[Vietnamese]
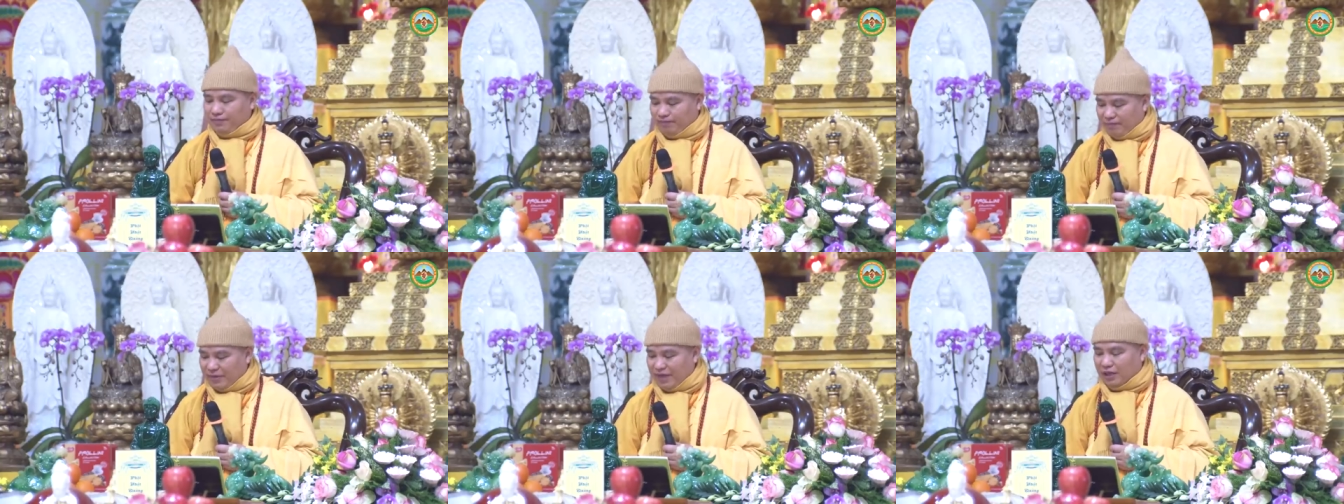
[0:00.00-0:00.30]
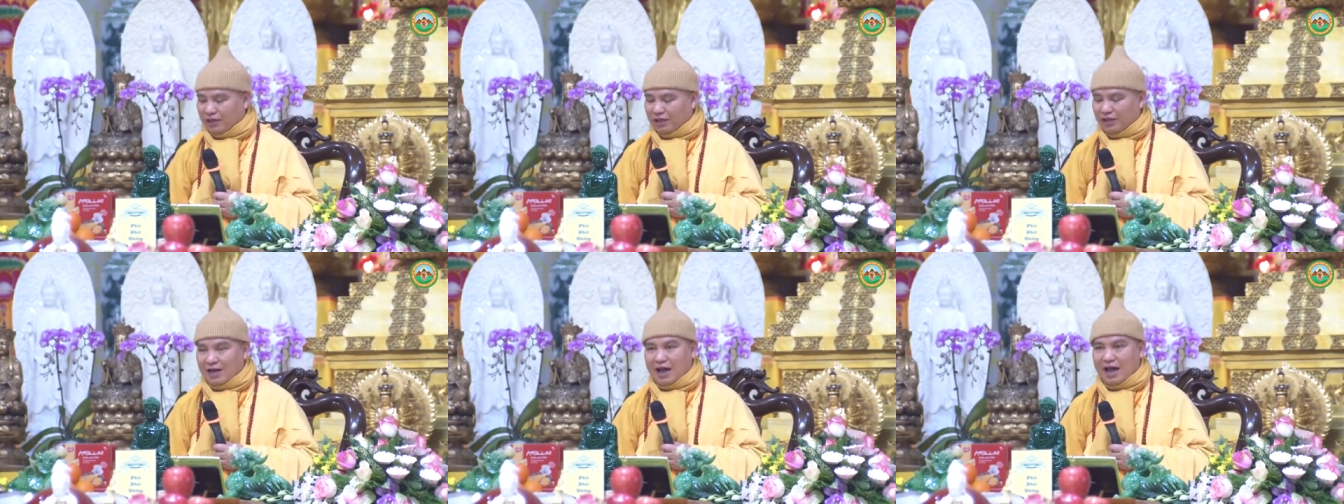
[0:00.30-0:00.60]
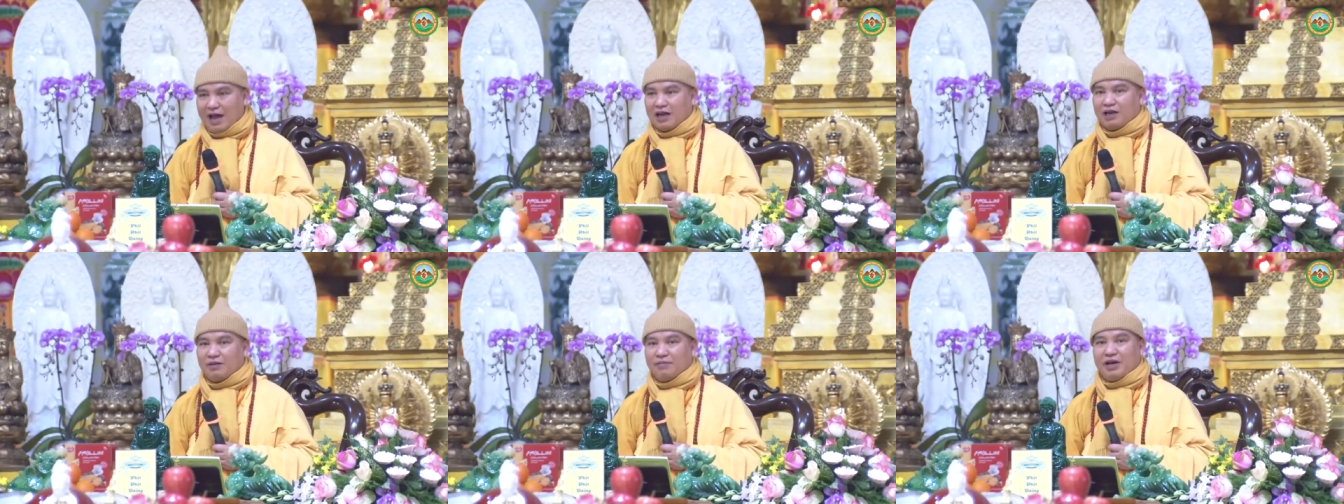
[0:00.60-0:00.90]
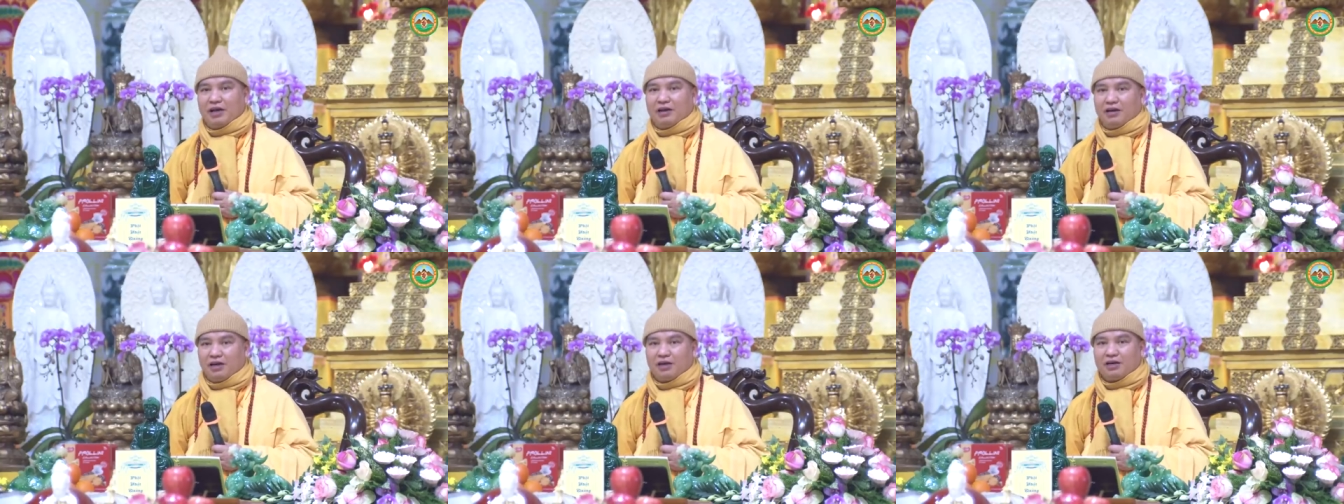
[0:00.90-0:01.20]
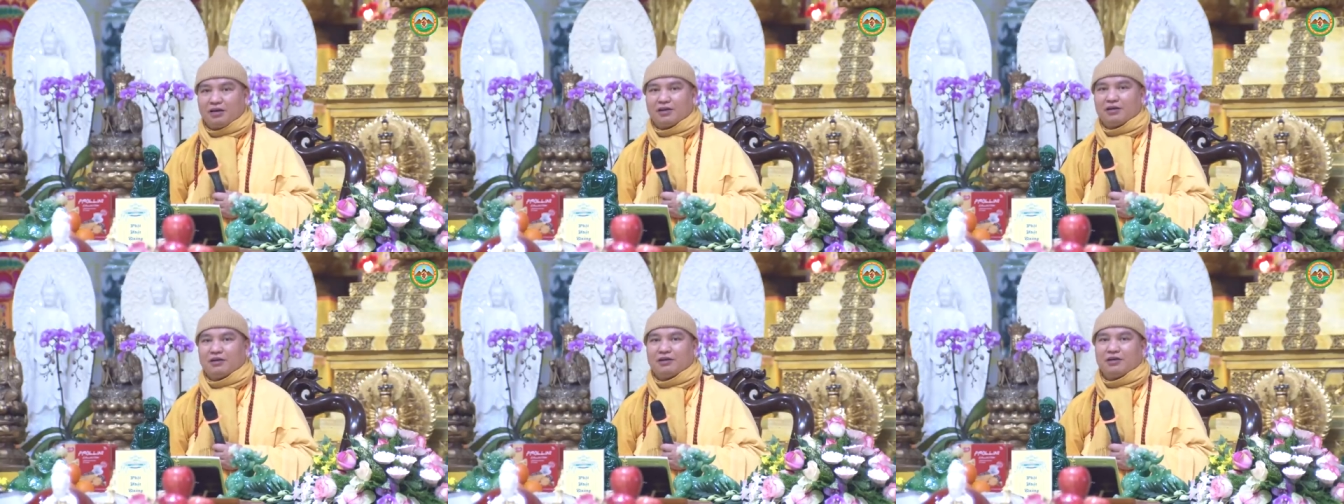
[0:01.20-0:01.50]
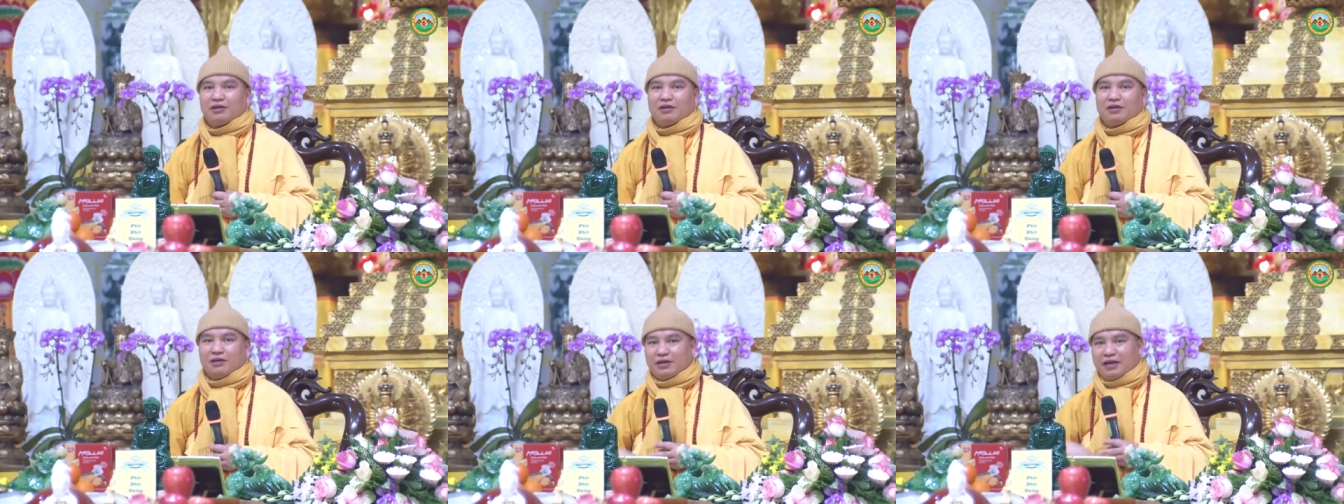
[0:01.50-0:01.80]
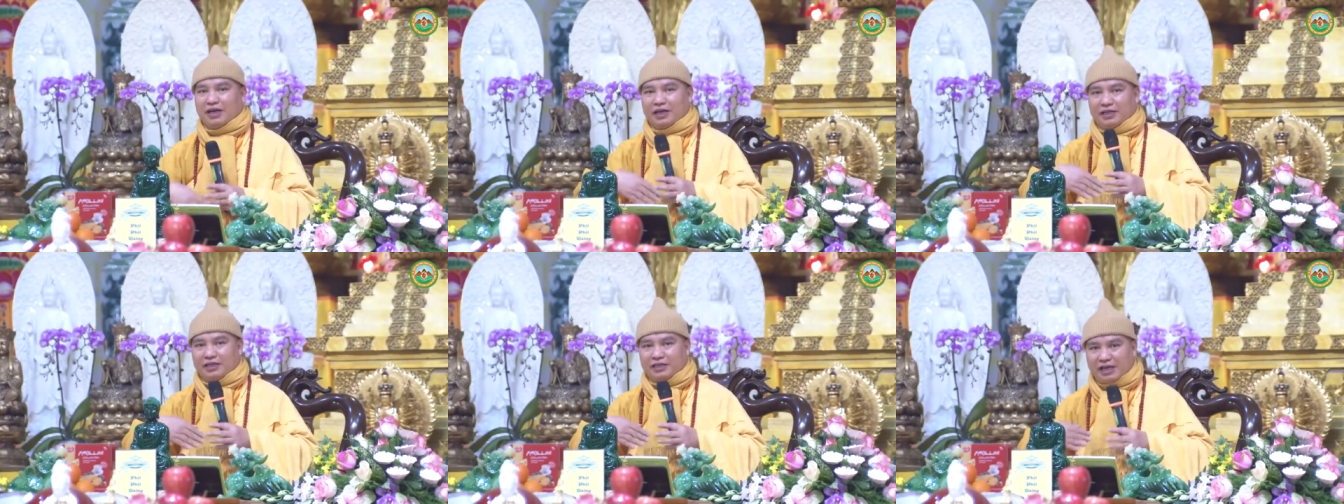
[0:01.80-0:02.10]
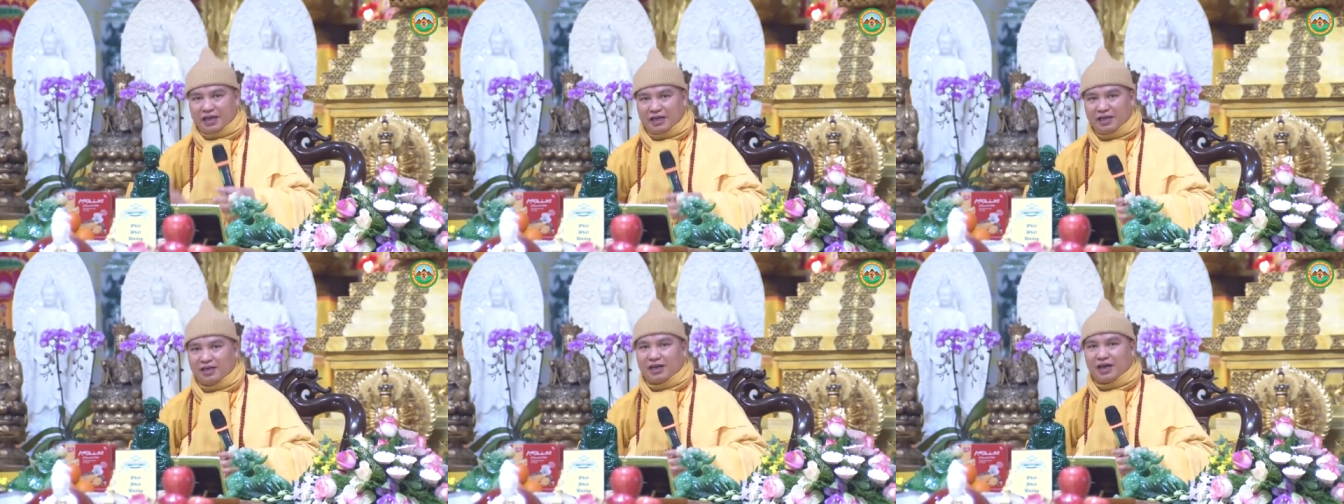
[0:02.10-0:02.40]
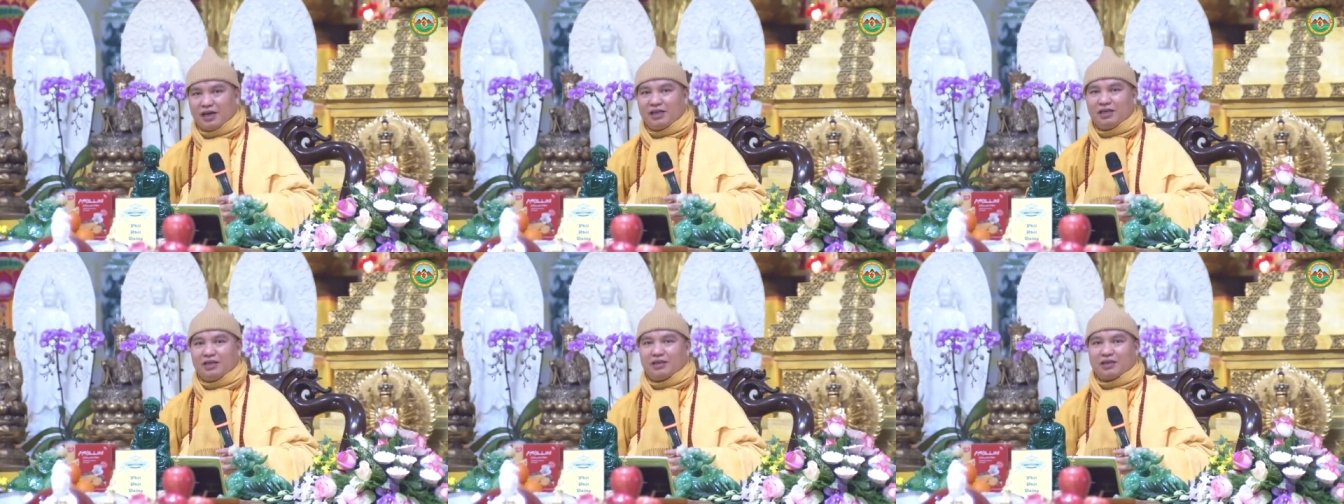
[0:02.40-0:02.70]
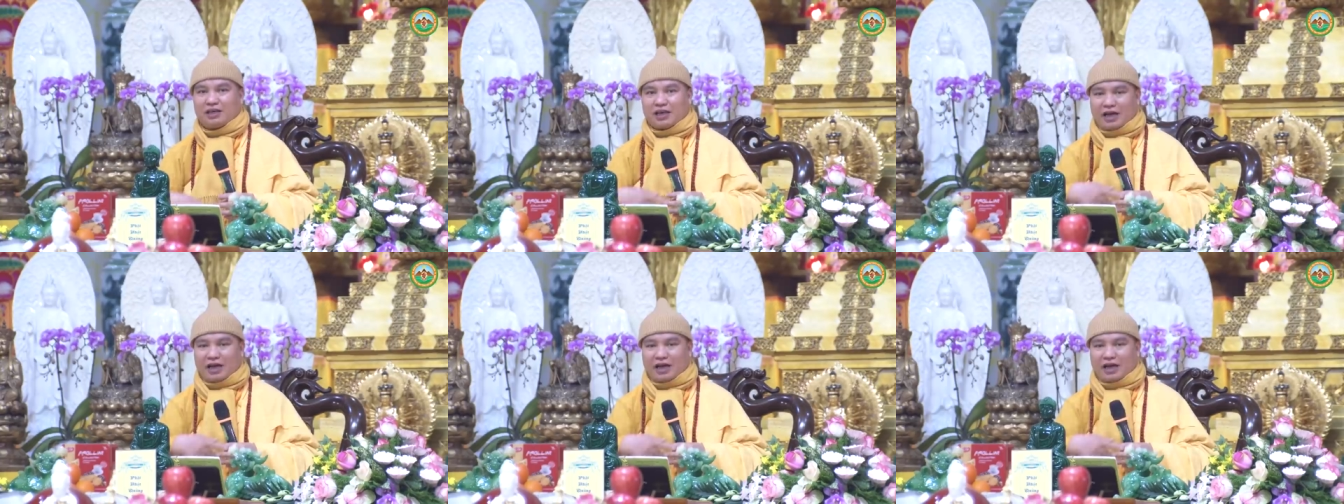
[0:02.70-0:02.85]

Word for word: Bể thứ hai là bể nước để tránh cái gì?